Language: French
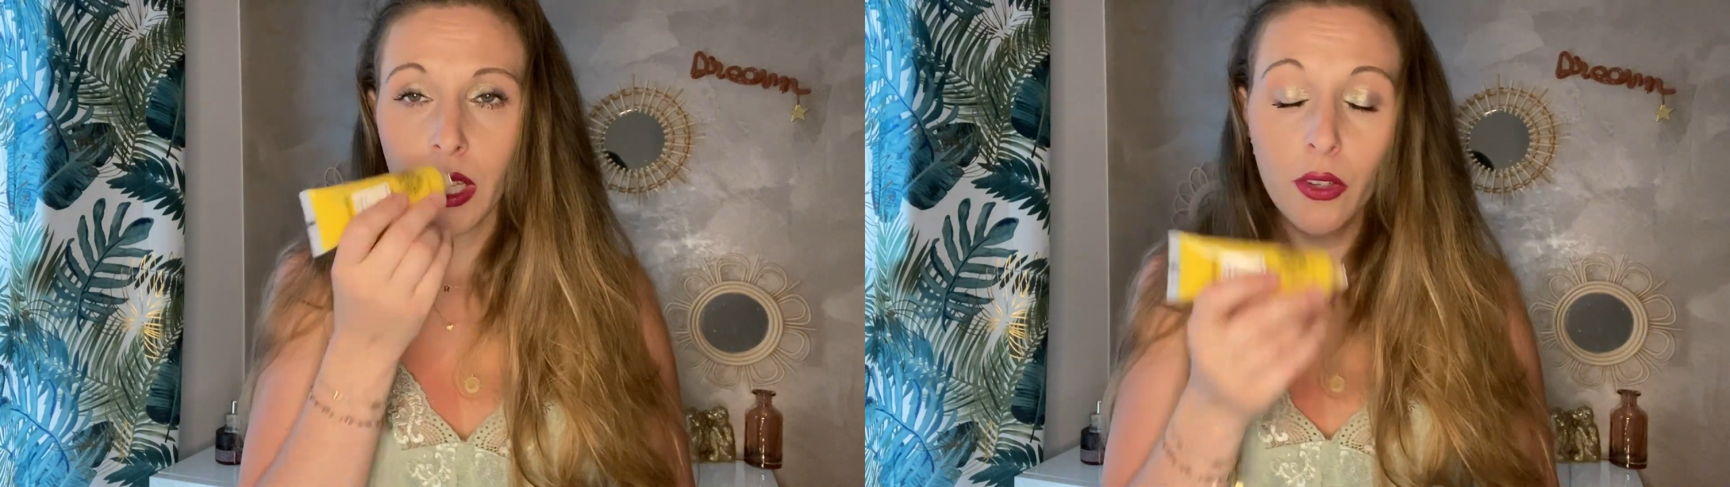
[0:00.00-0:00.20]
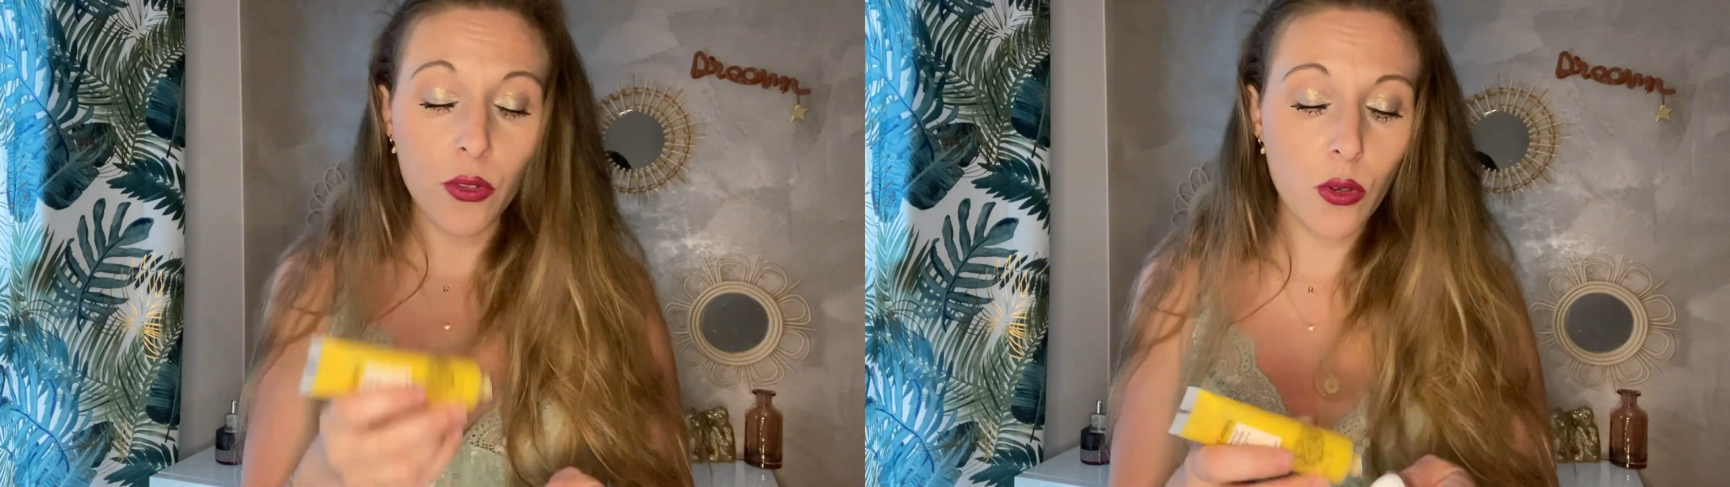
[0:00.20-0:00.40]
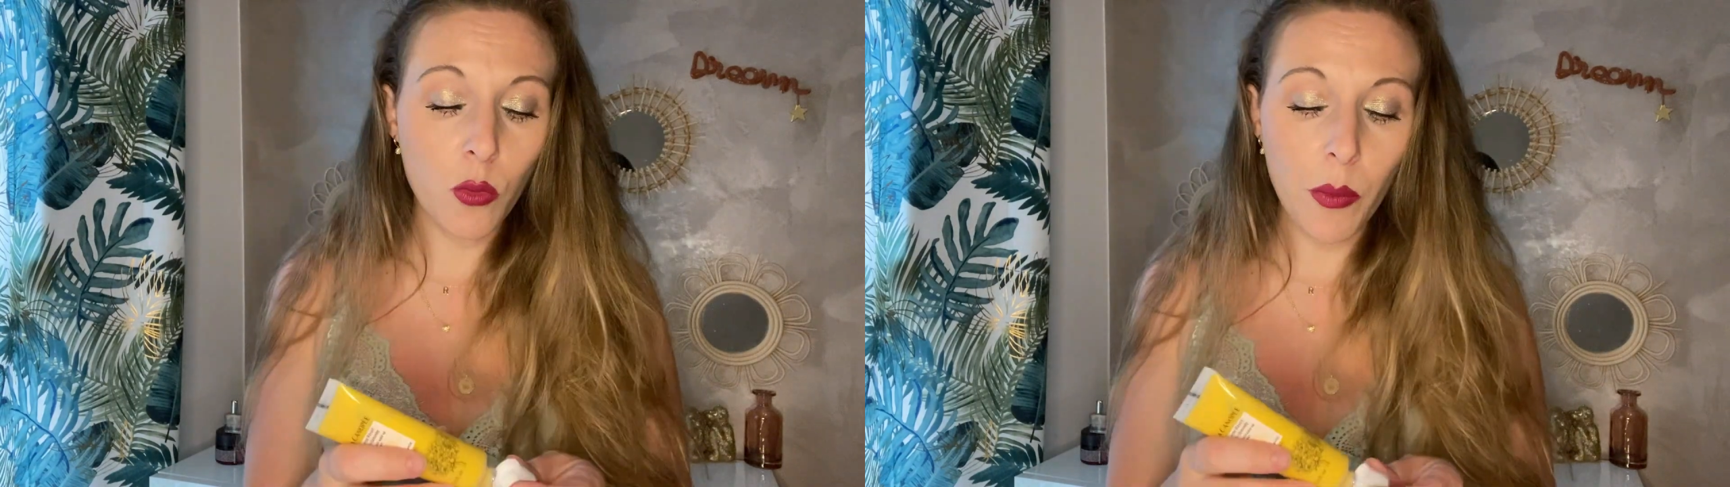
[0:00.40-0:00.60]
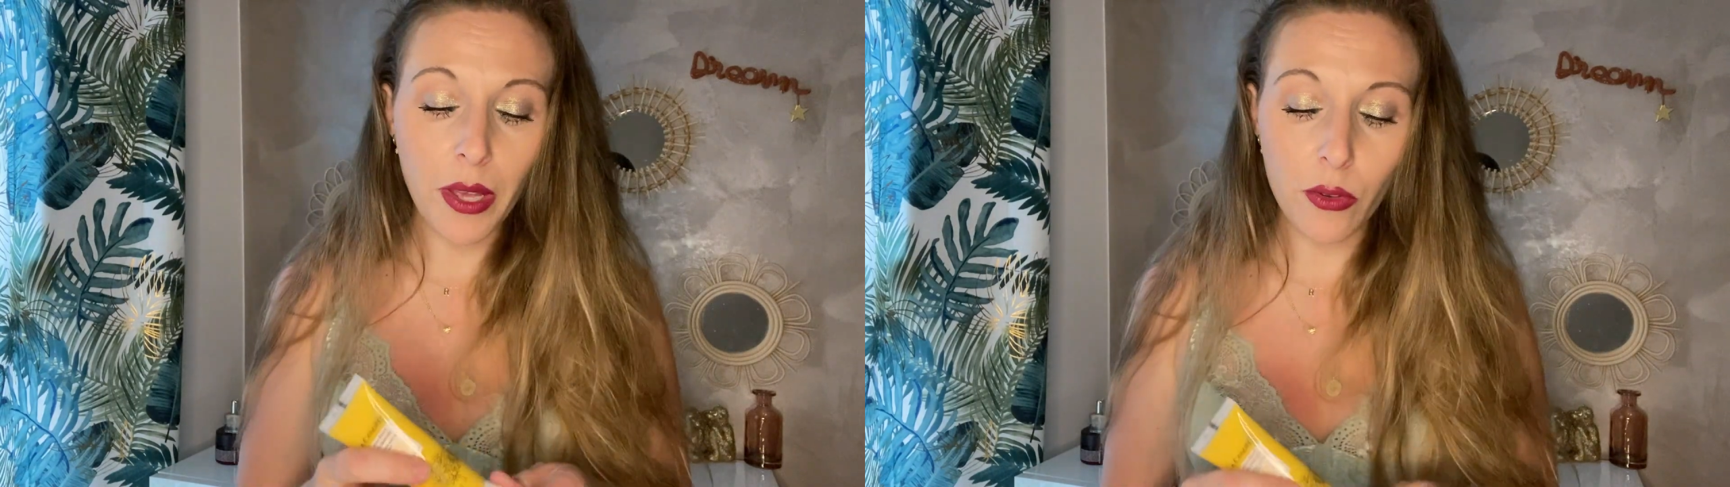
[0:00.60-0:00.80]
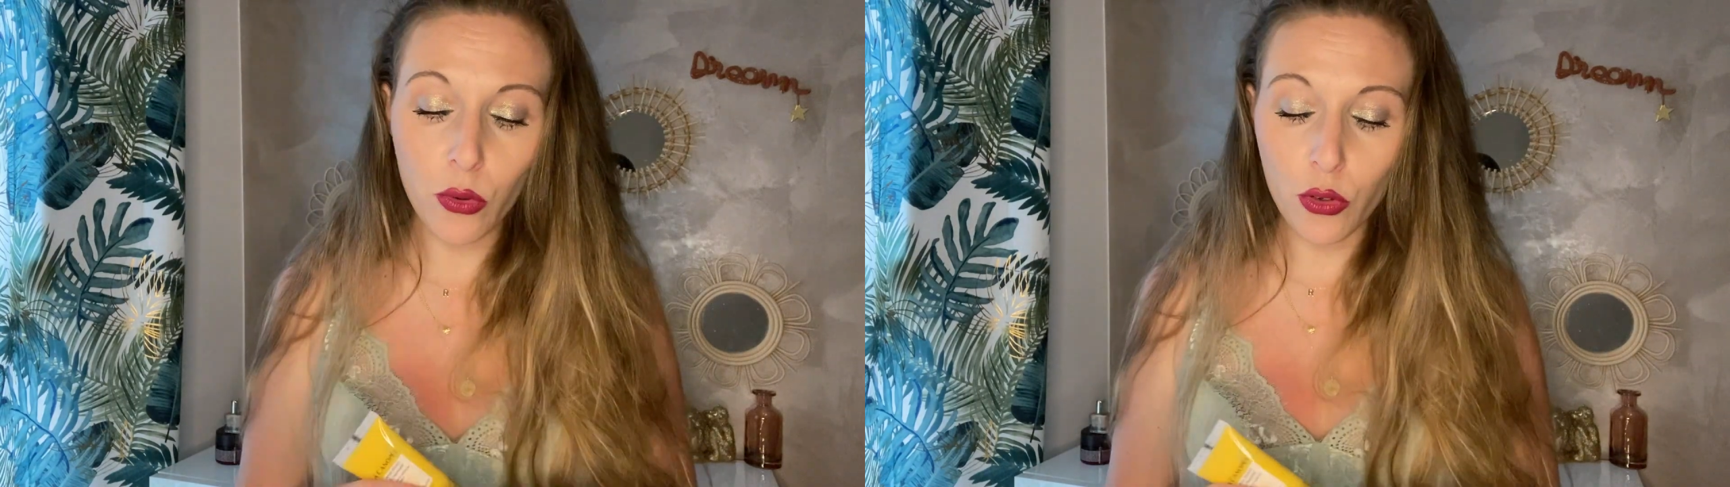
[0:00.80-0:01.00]
parce que moi,
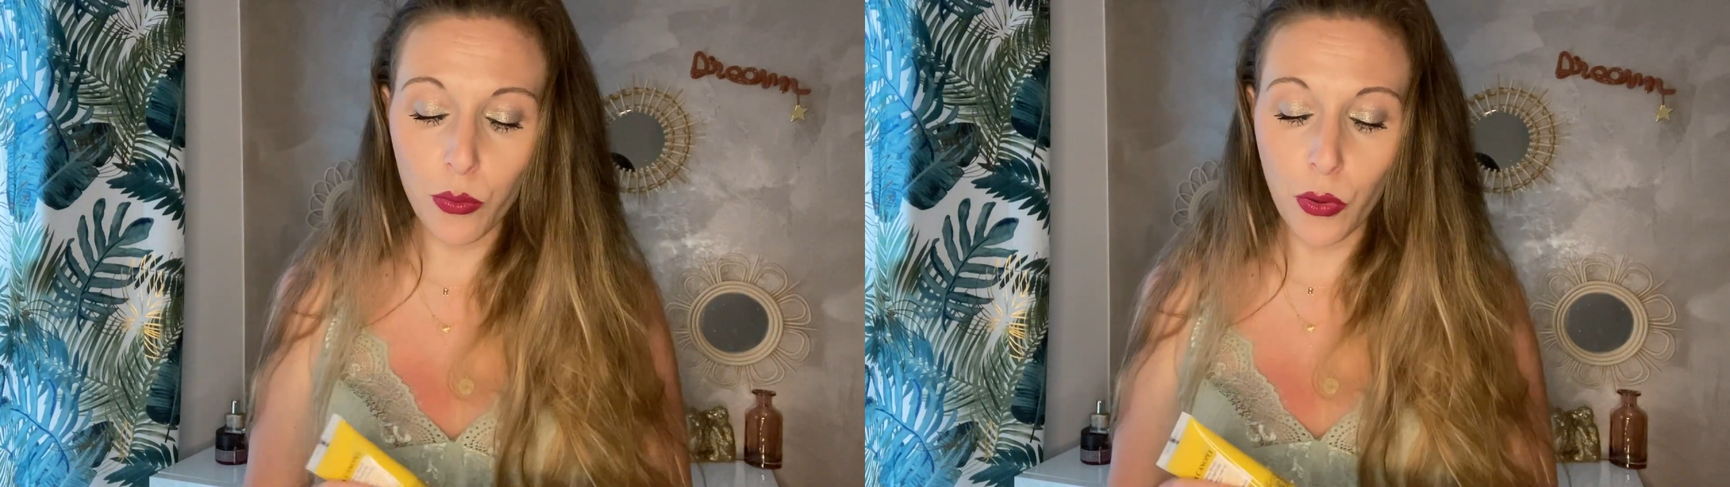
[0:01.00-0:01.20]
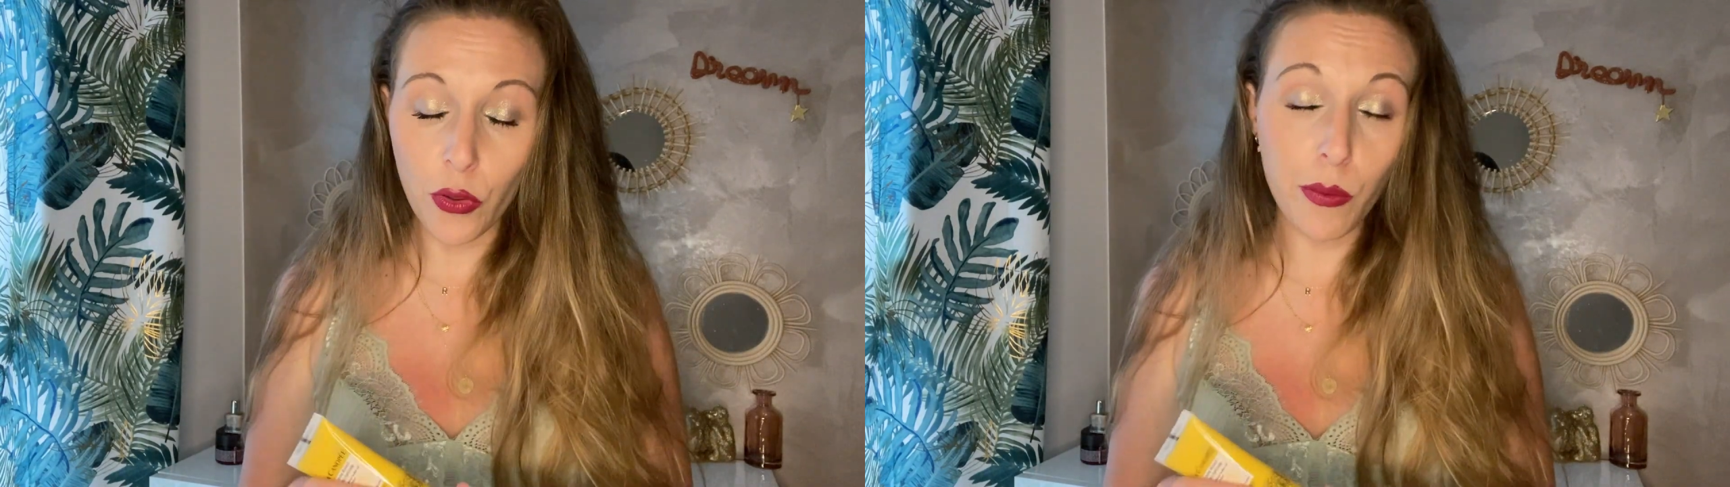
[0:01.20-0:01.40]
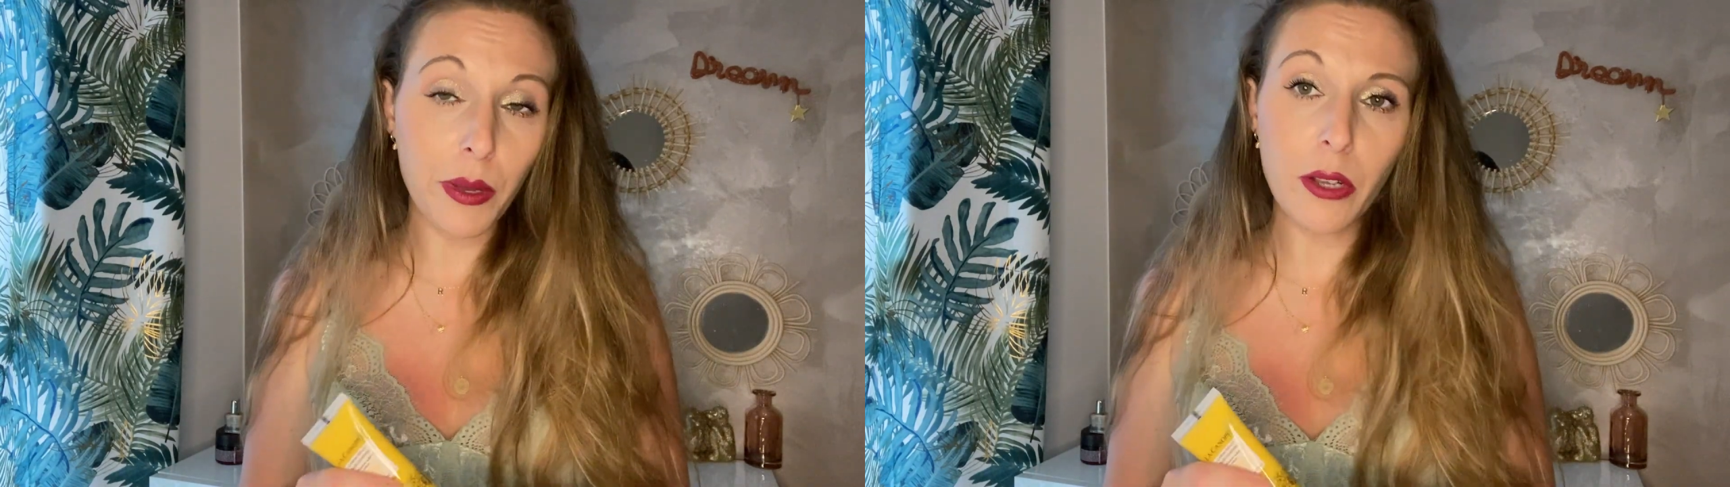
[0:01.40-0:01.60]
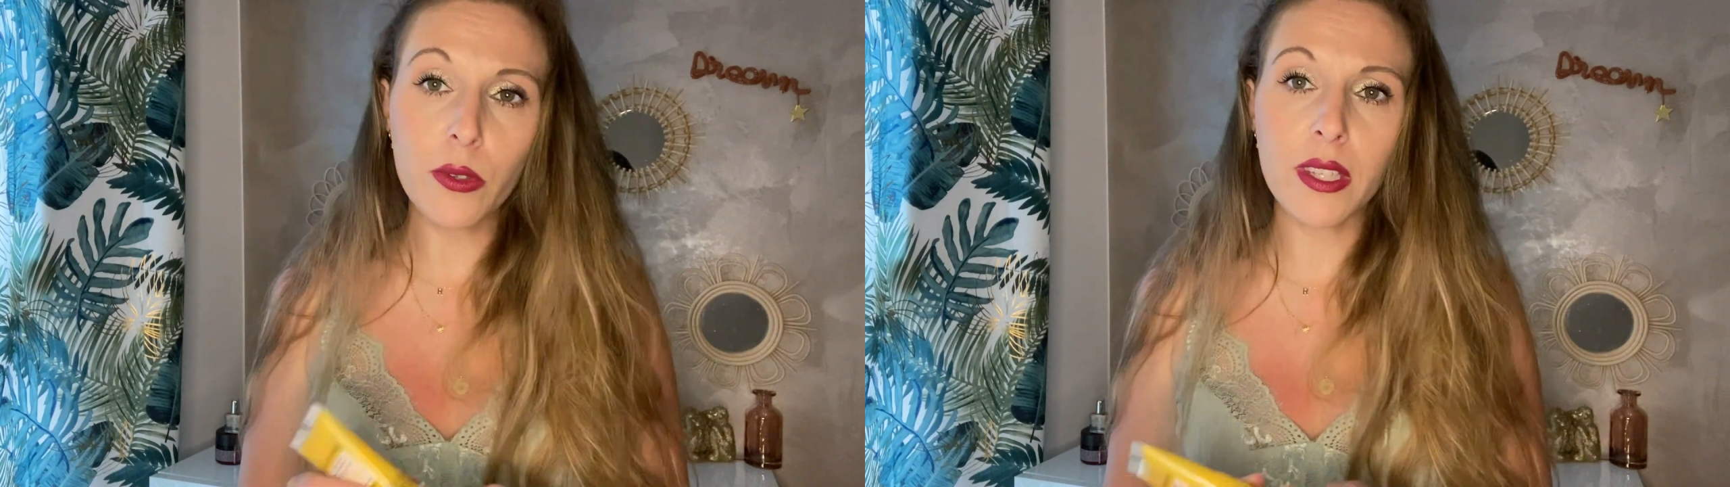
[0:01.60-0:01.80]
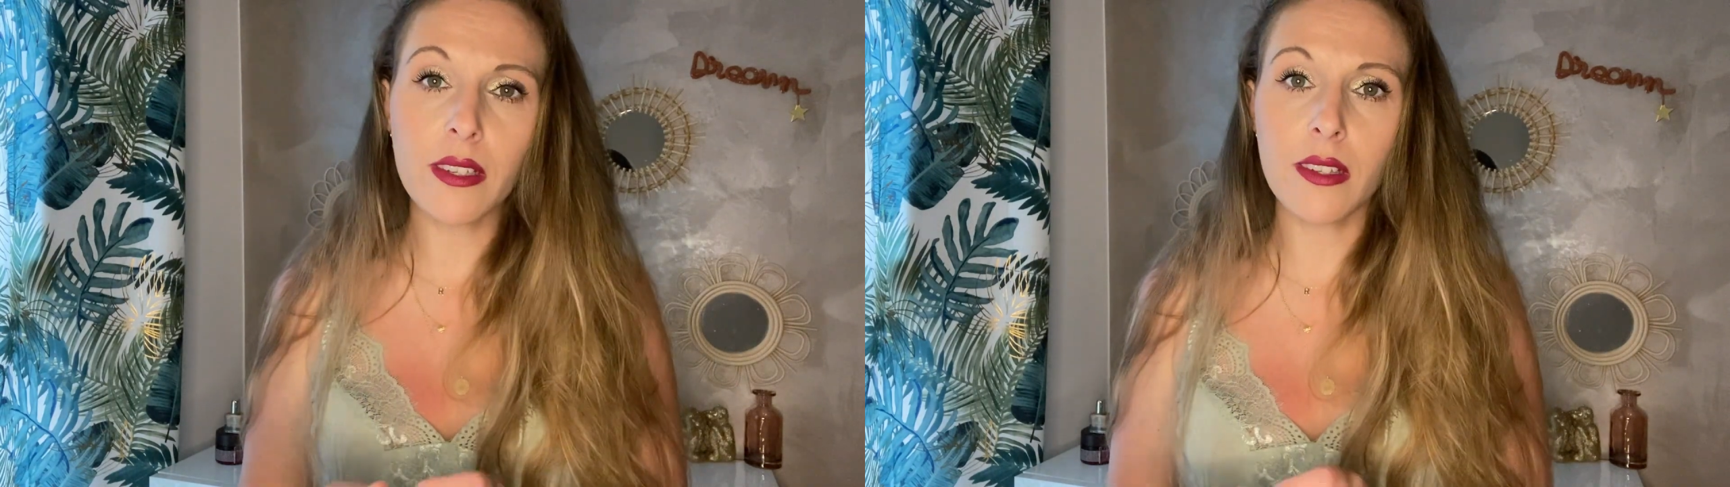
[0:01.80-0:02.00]
perso, je pense pas
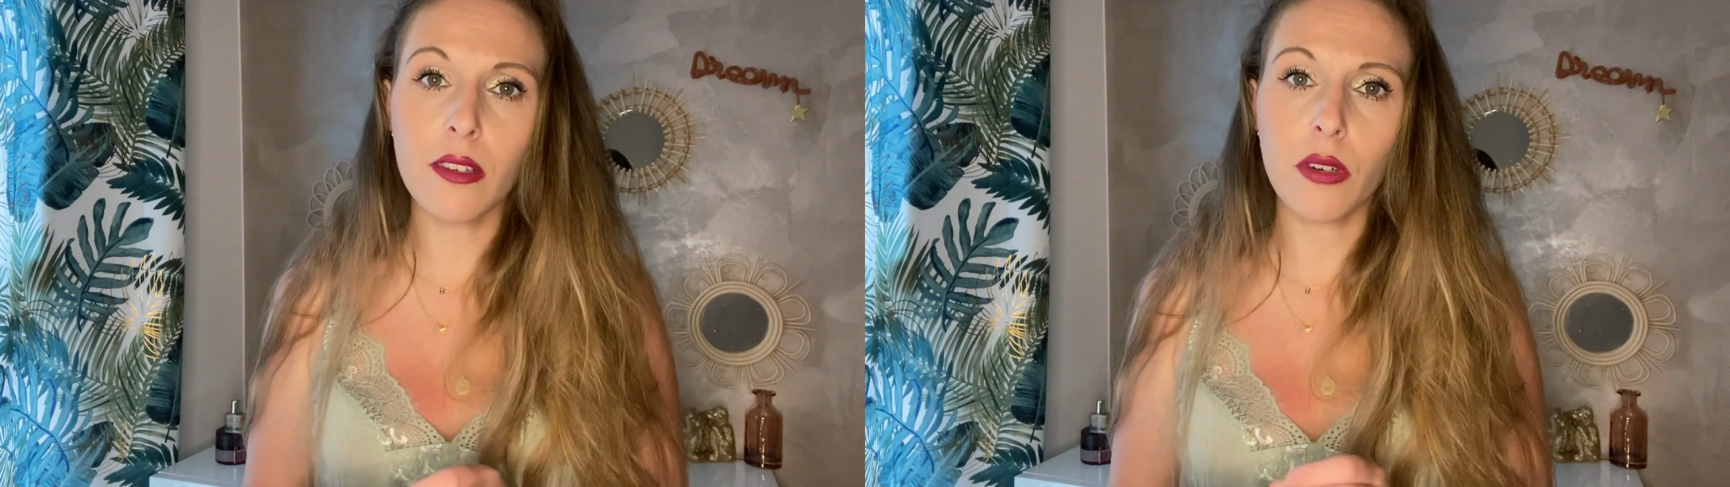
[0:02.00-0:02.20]
l'utiliser.